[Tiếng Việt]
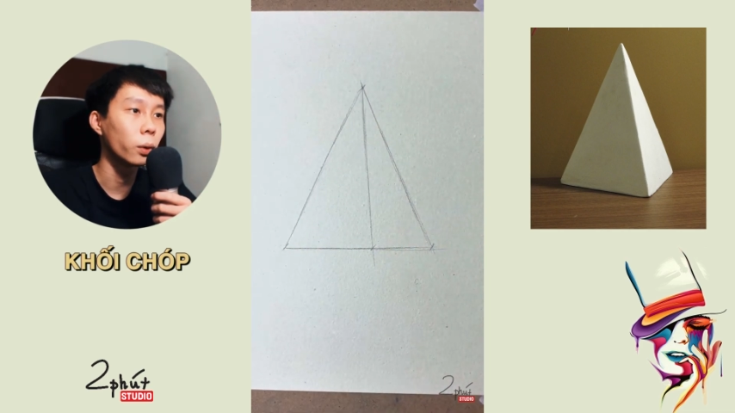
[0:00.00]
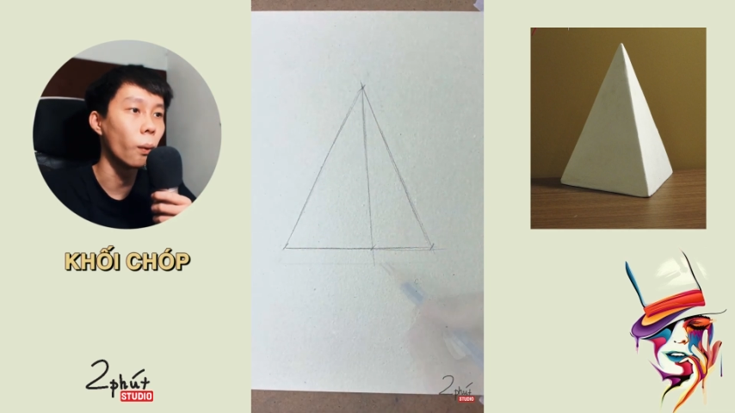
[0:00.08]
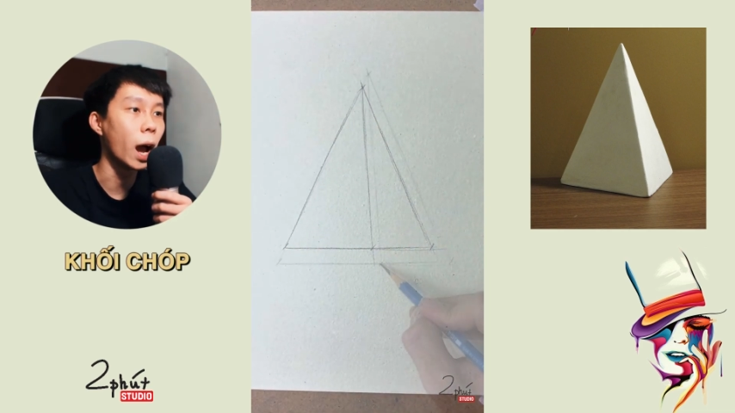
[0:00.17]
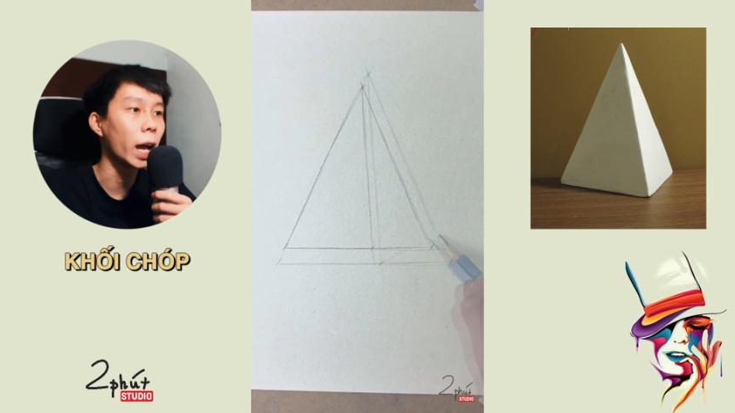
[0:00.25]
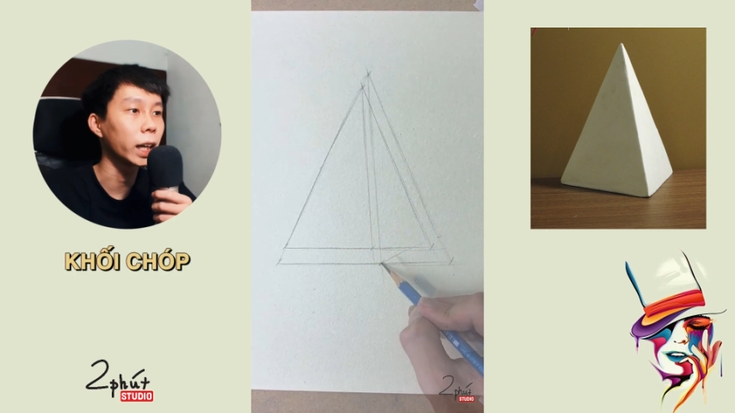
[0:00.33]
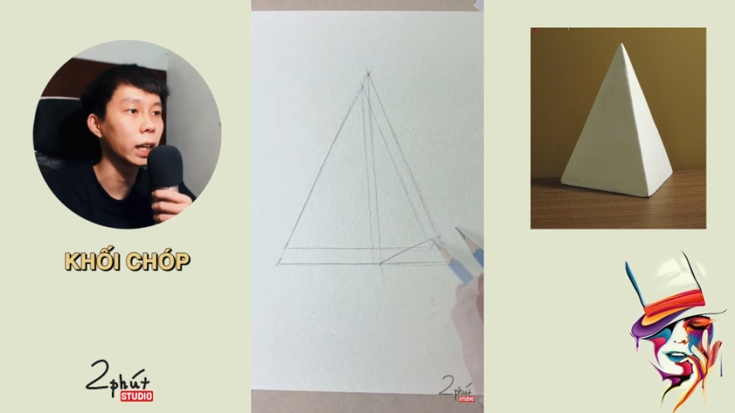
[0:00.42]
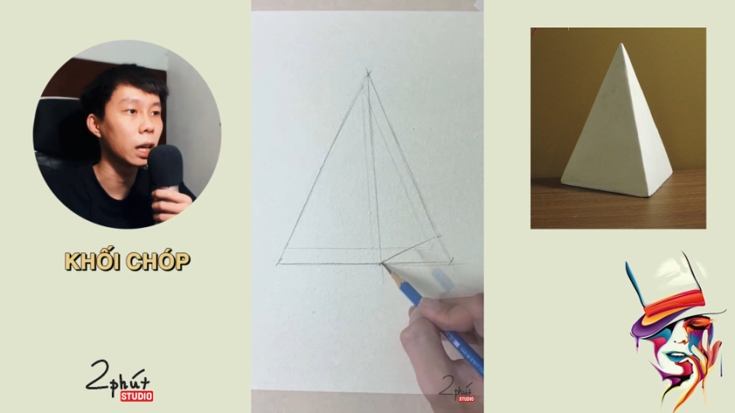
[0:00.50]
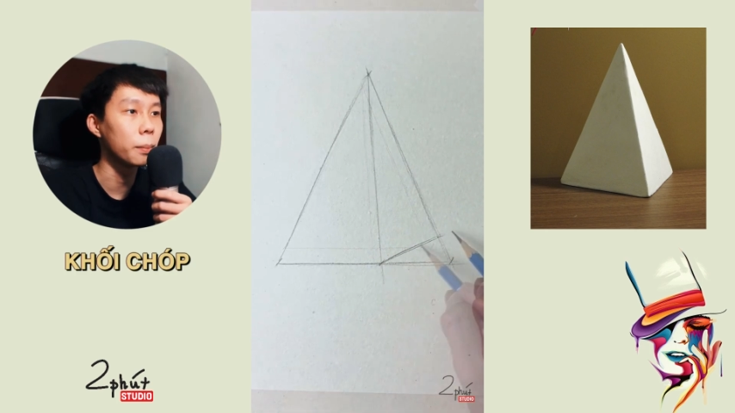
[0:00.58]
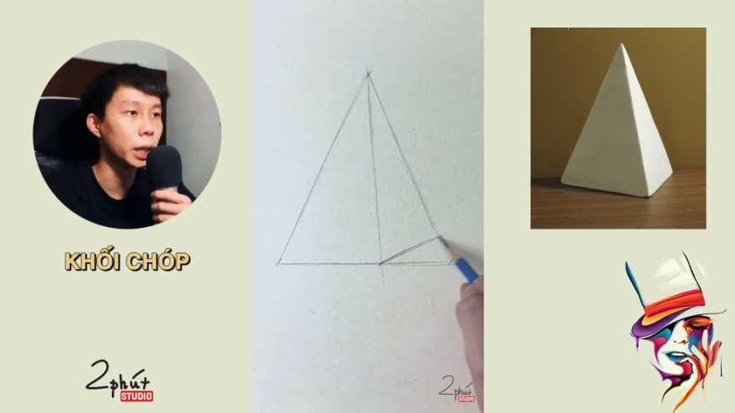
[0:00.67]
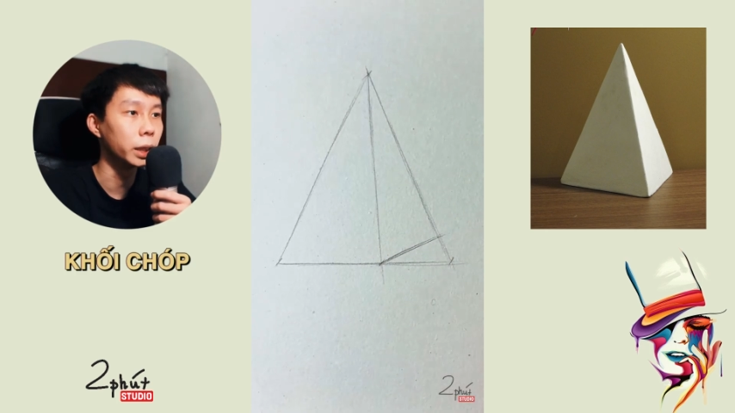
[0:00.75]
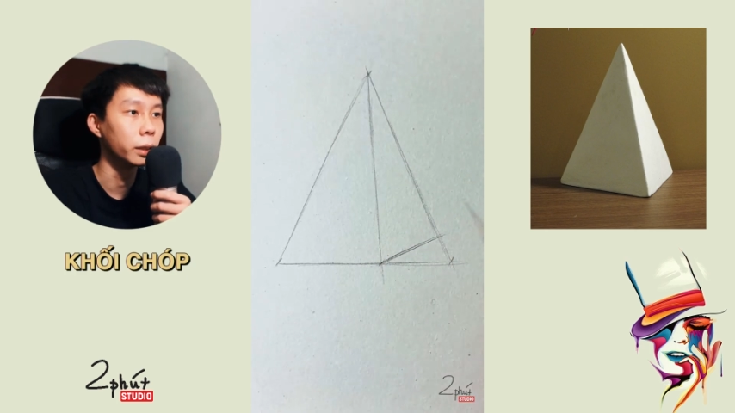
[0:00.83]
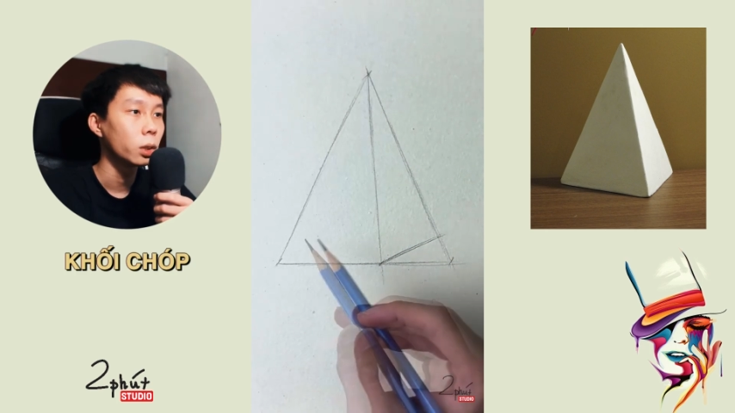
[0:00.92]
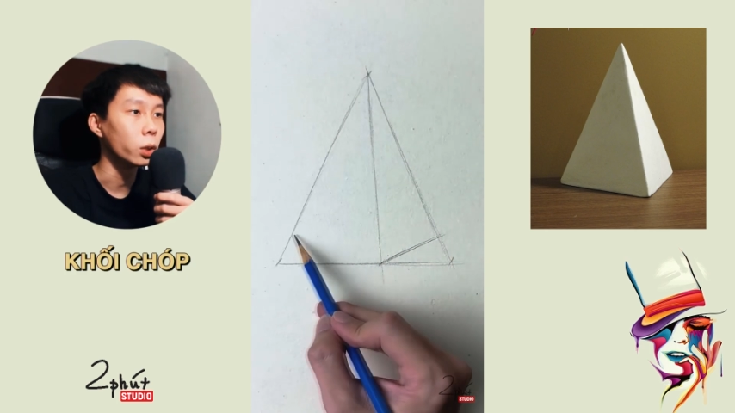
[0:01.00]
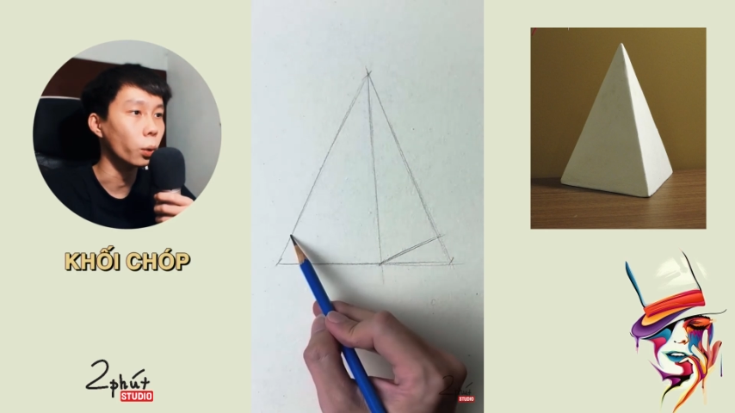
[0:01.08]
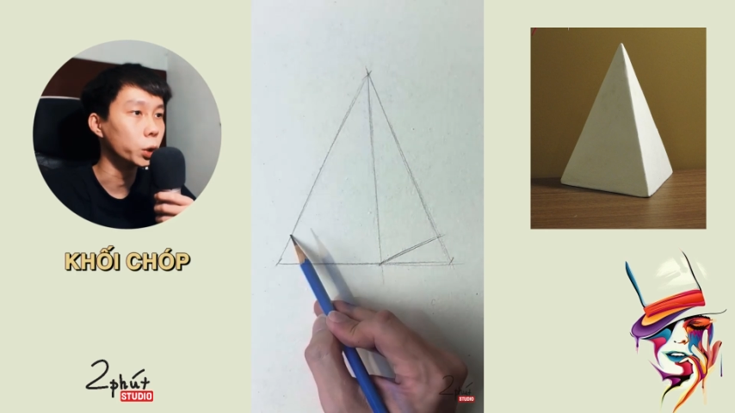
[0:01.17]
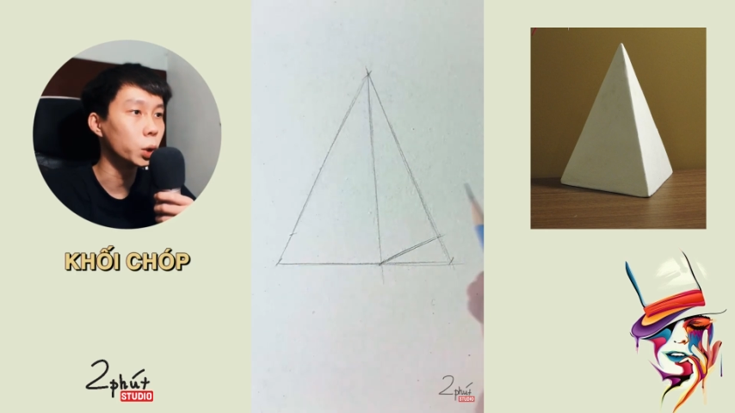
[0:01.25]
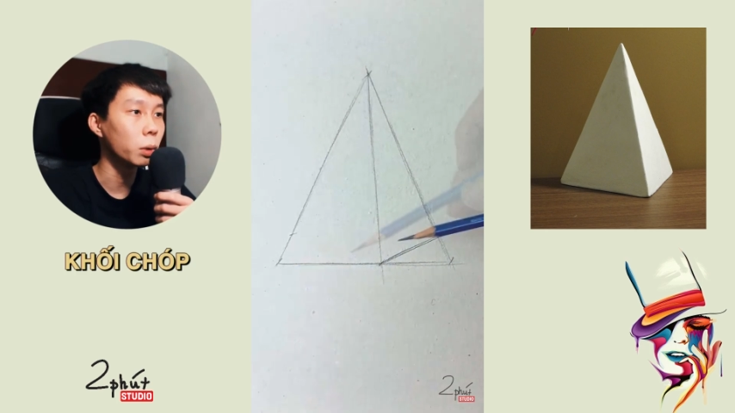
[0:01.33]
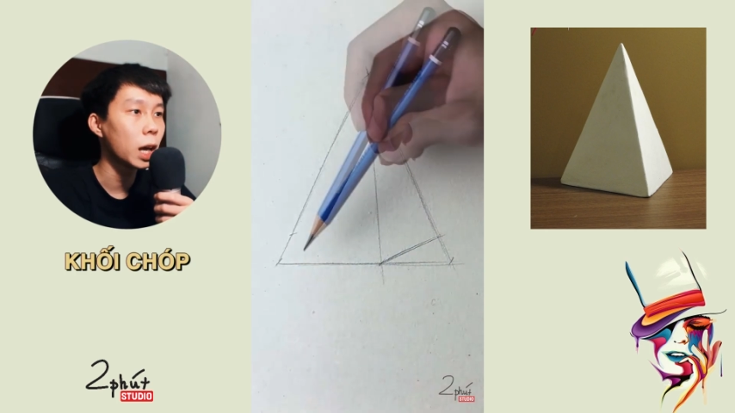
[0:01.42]
của hai cạnh hai bên
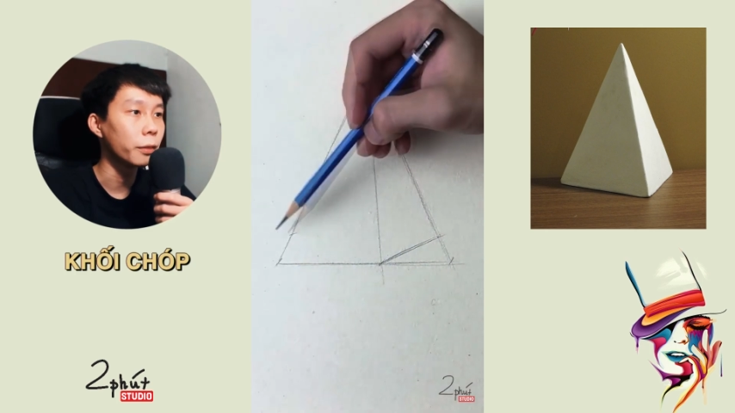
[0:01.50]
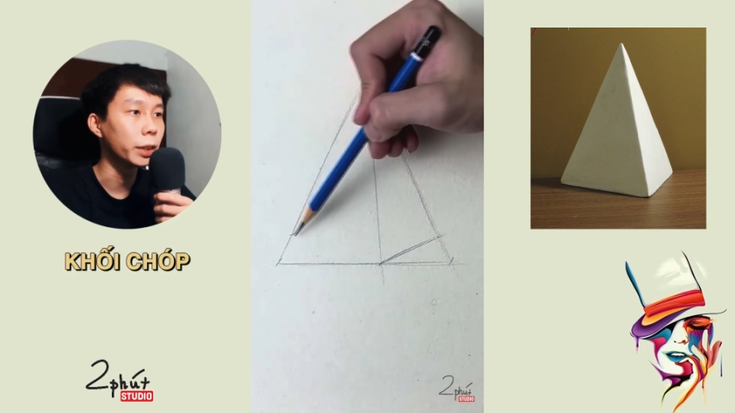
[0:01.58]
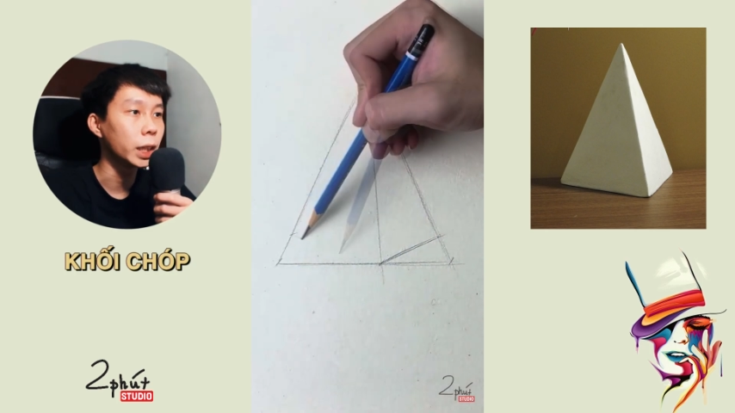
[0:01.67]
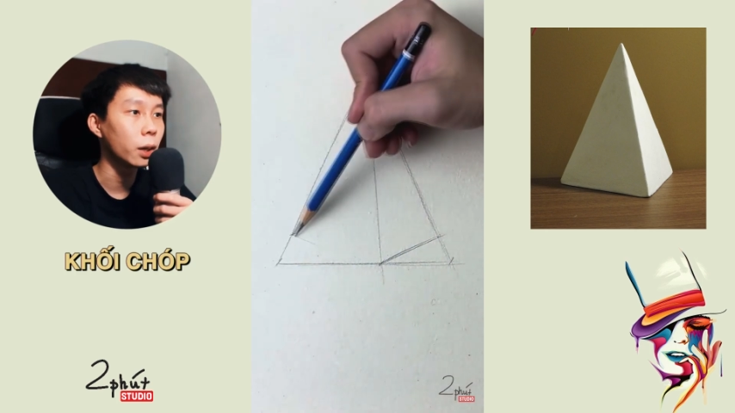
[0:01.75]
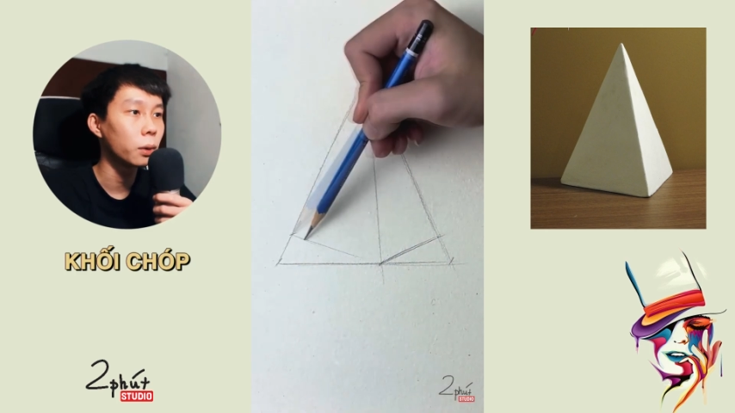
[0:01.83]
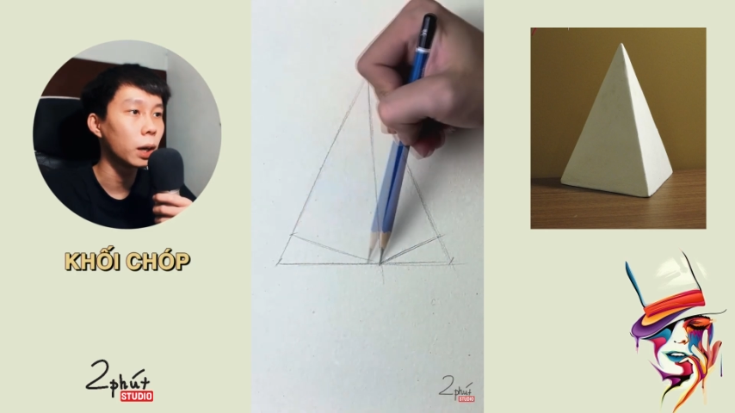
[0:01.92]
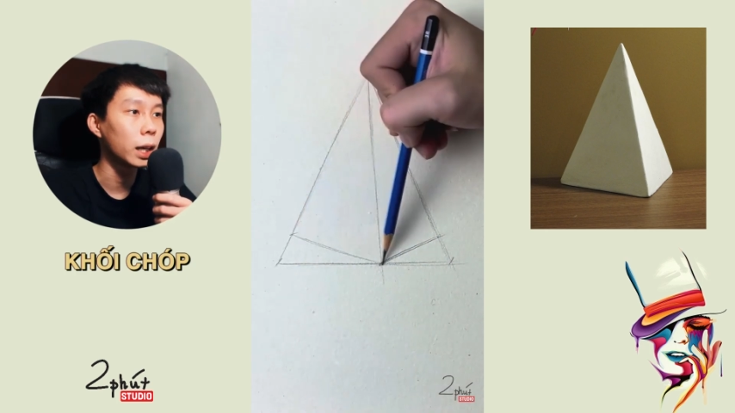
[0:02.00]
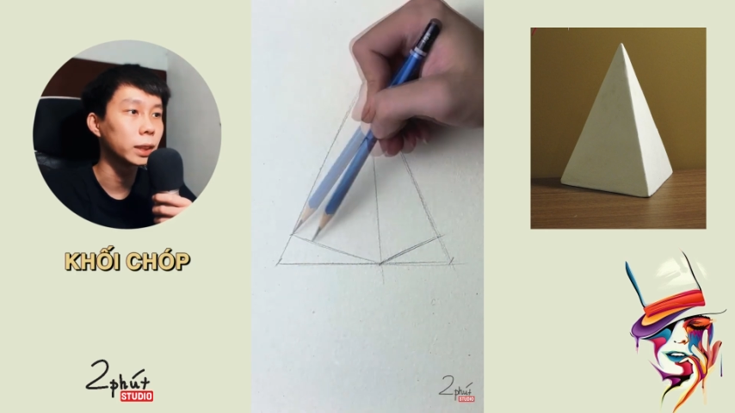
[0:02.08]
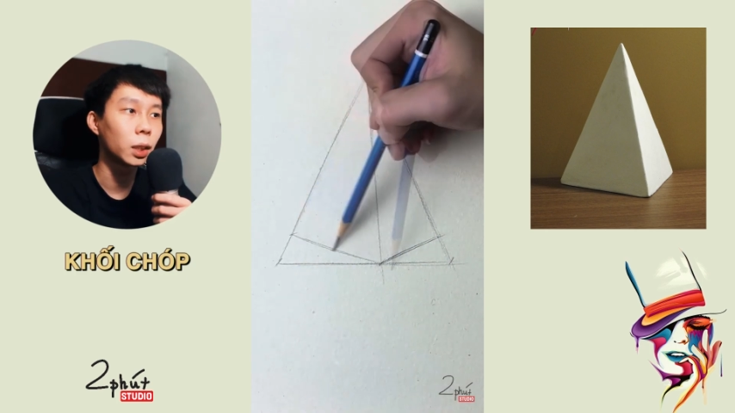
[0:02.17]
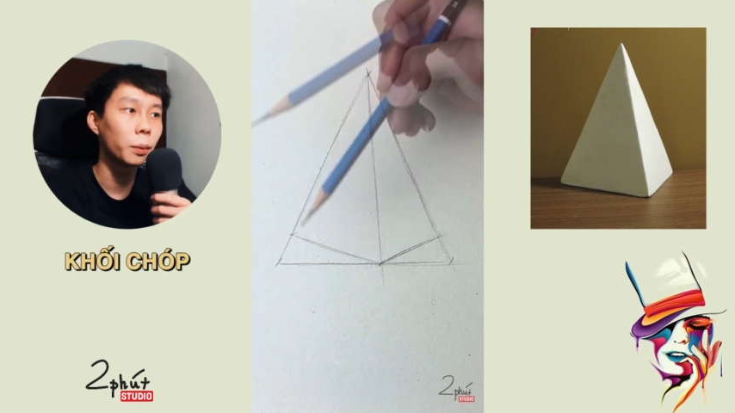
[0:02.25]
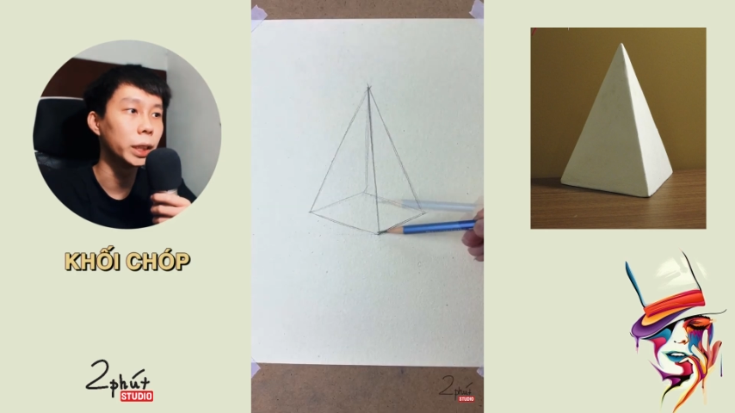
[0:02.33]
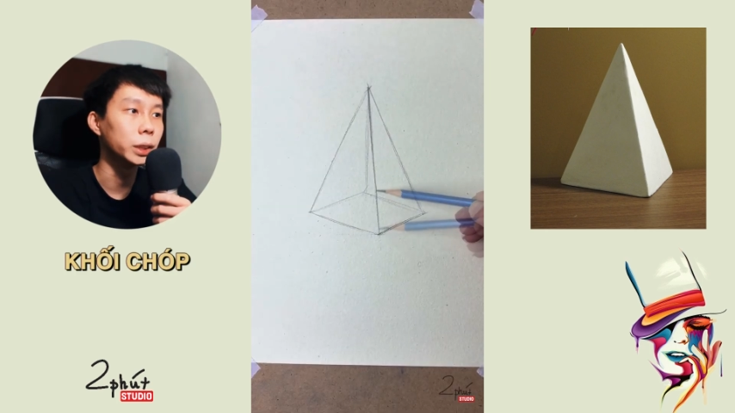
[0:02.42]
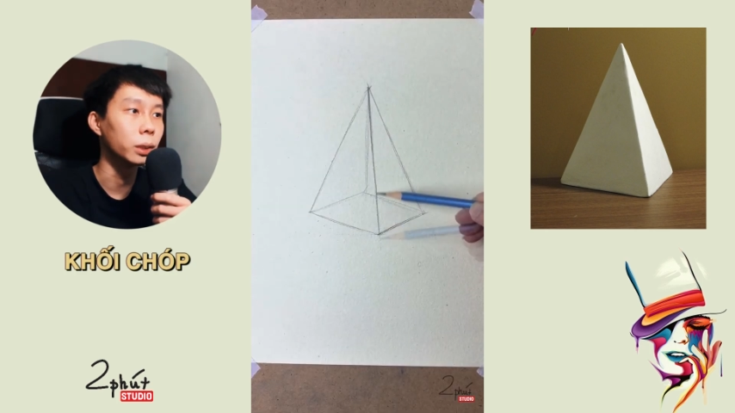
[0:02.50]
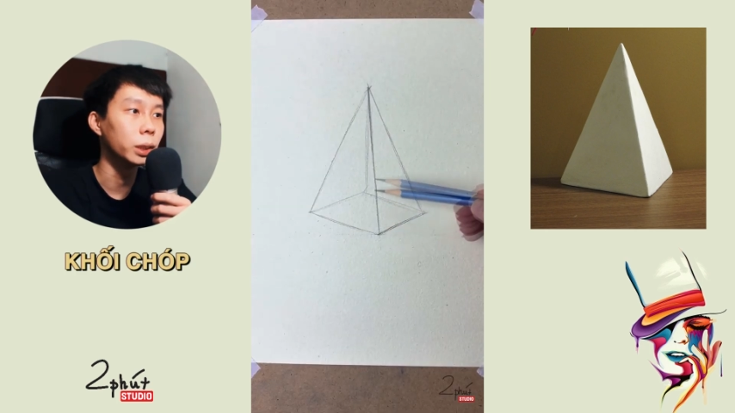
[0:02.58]
nối chúng lại với nhau là xong hình rồi